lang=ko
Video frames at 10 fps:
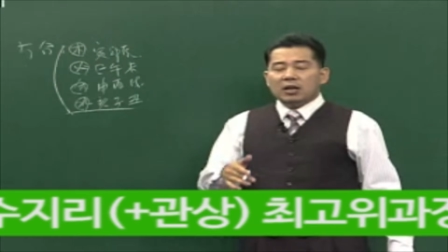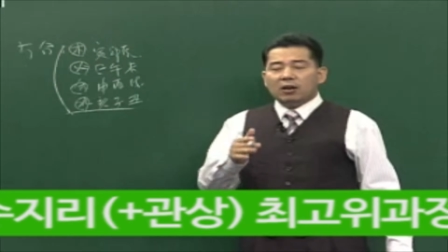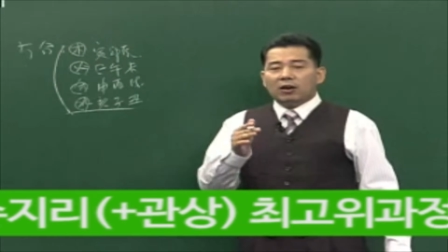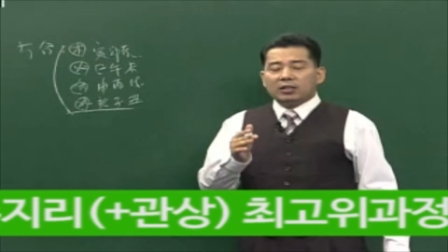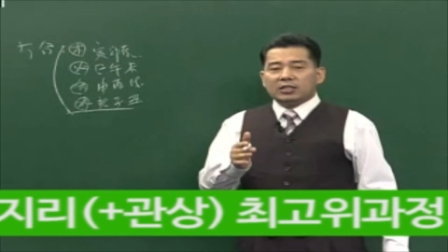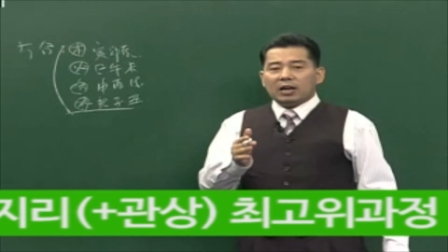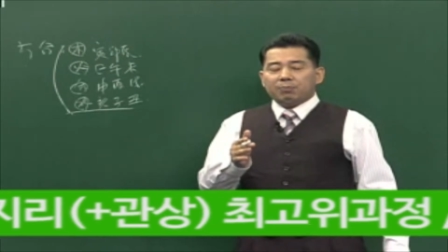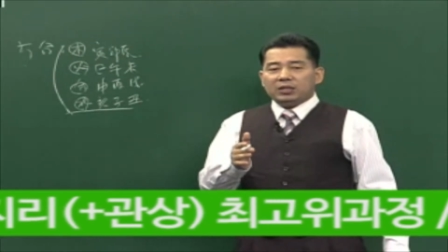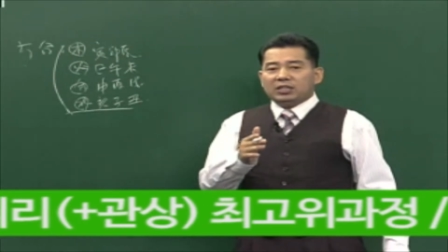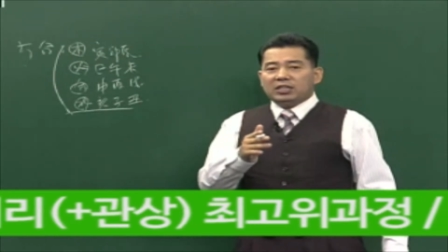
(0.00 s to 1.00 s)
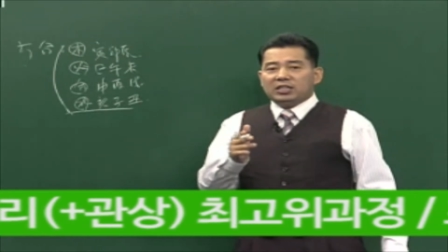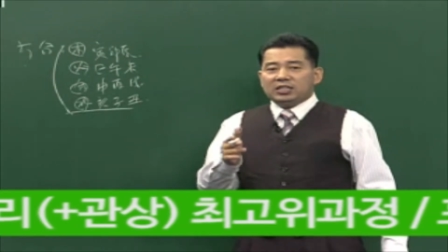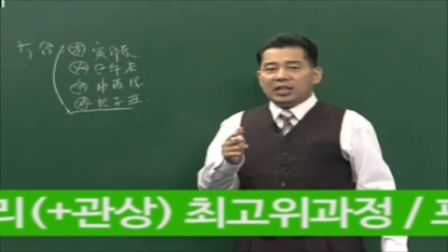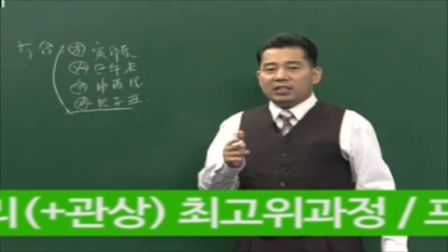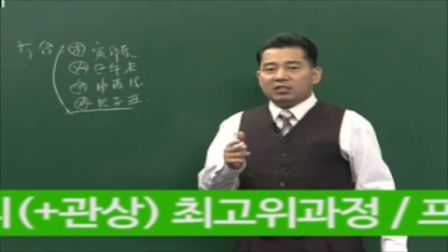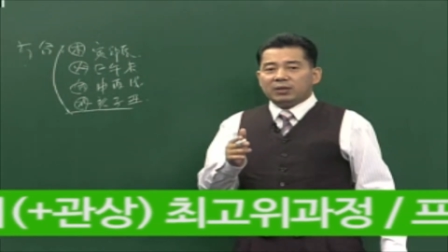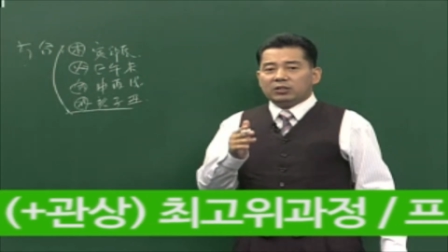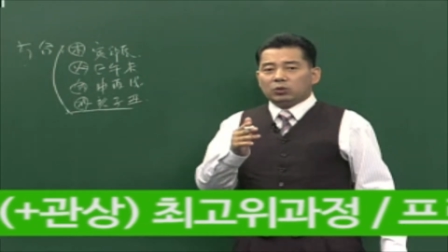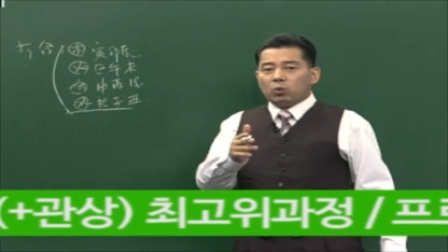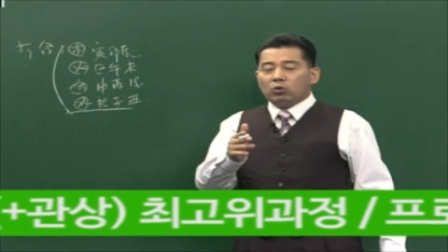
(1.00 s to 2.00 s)
어차피 지지에
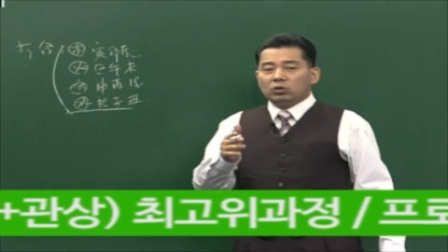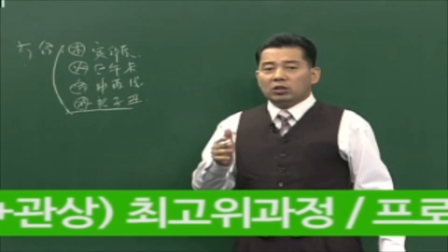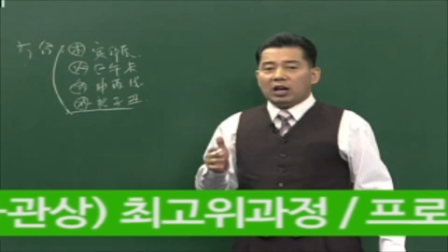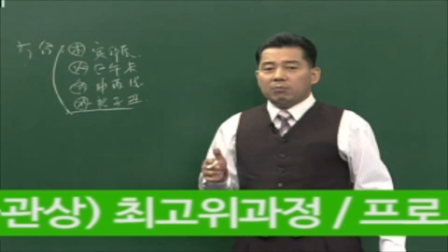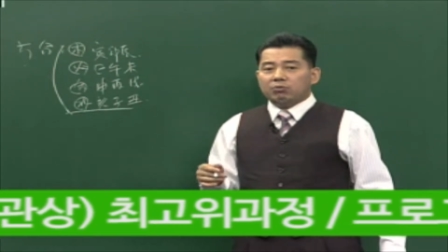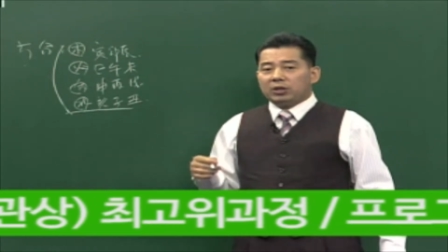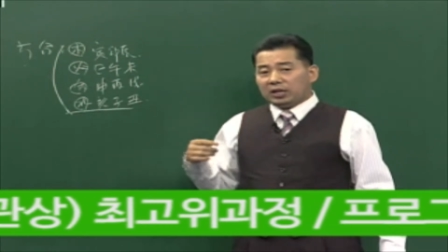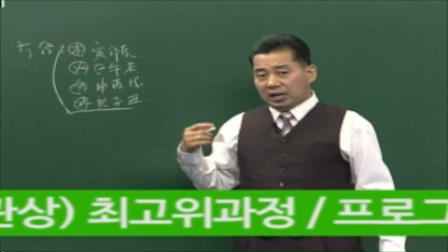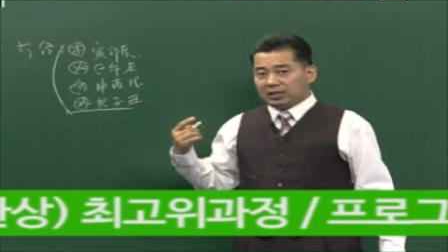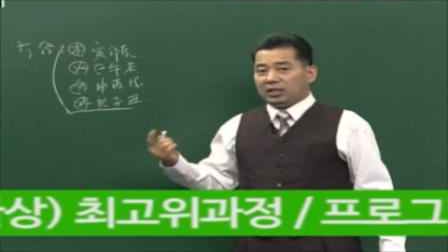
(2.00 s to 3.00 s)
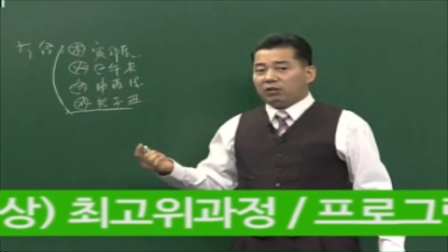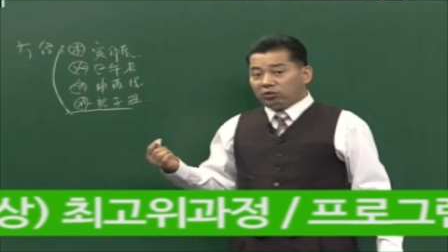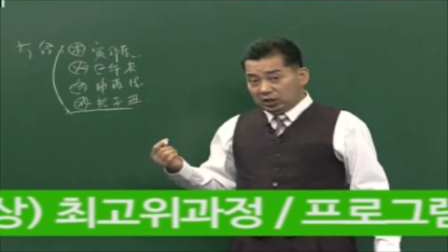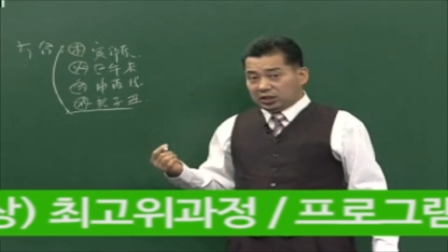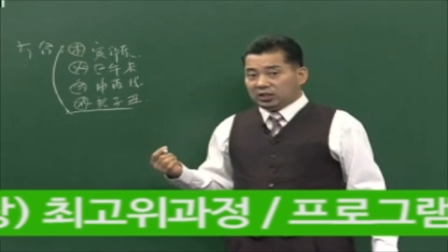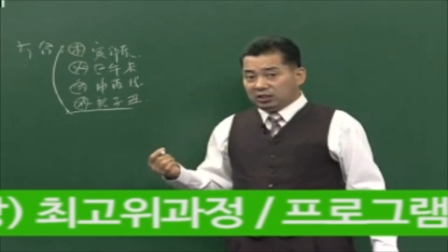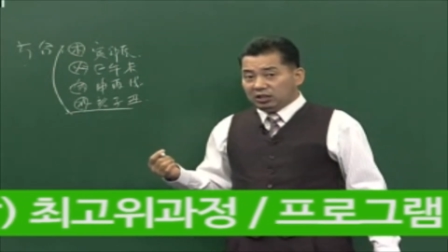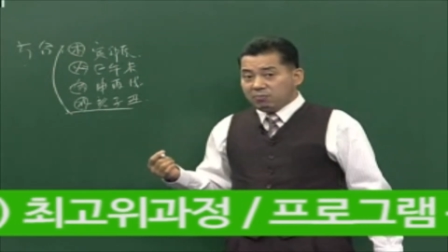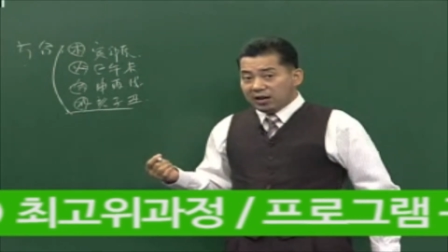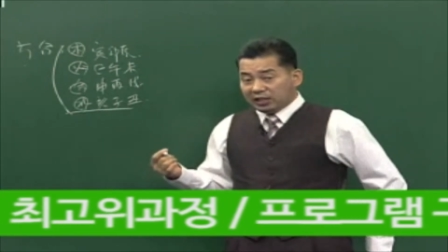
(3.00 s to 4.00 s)
있으면서 동서남북의 각각의 위치를
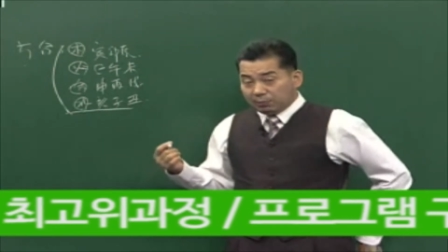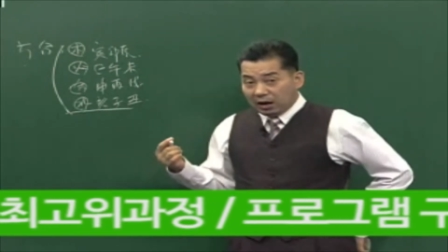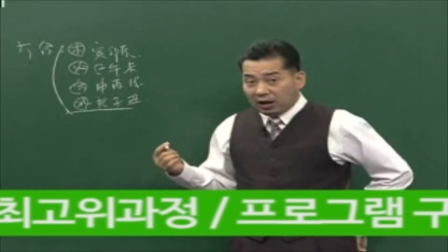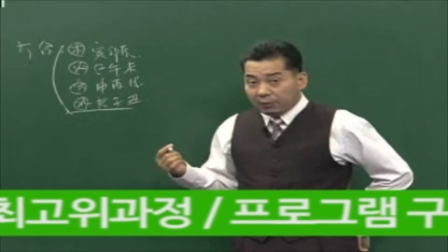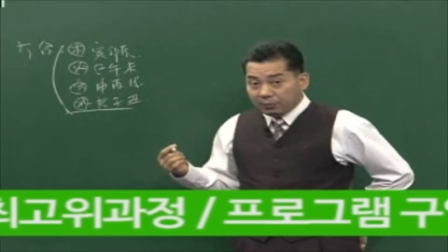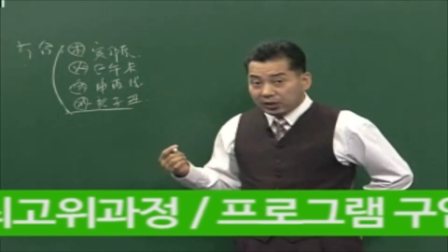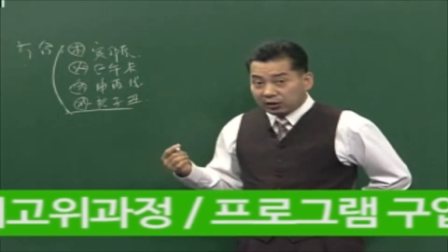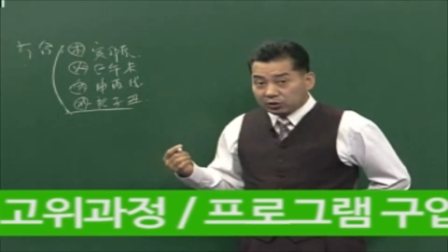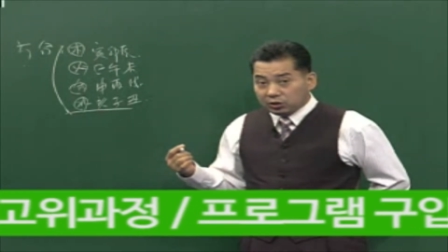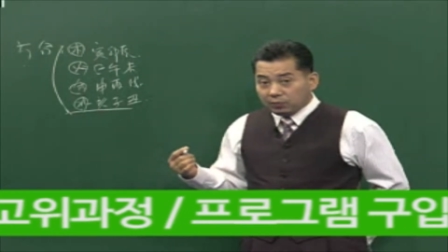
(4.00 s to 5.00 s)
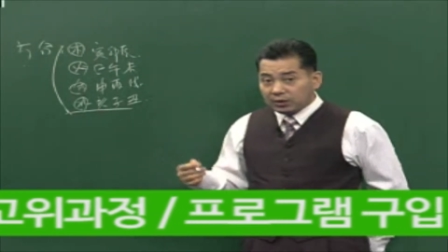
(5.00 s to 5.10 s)
의미하는 게 방합입니다. 그렇죠?